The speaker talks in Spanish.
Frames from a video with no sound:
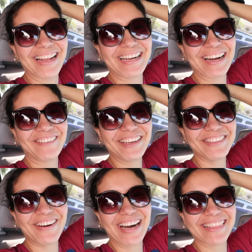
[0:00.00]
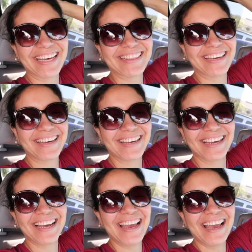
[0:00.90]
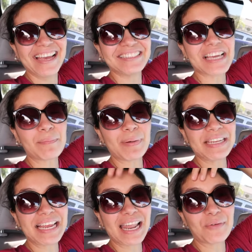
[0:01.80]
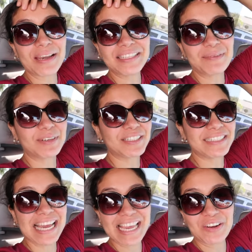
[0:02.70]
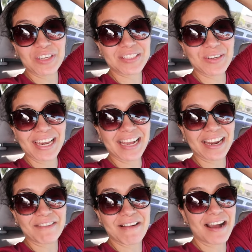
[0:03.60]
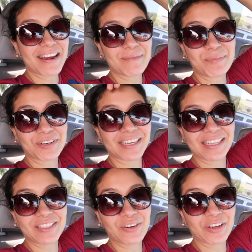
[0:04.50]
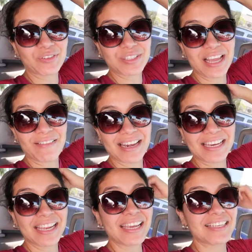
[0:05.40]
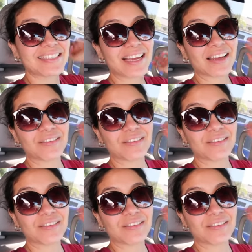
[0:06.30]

el cabello a Tata. Ya peiné a la abuelita, pero ya ella no quiso que la grabaran porque dijo que no estaba lista, que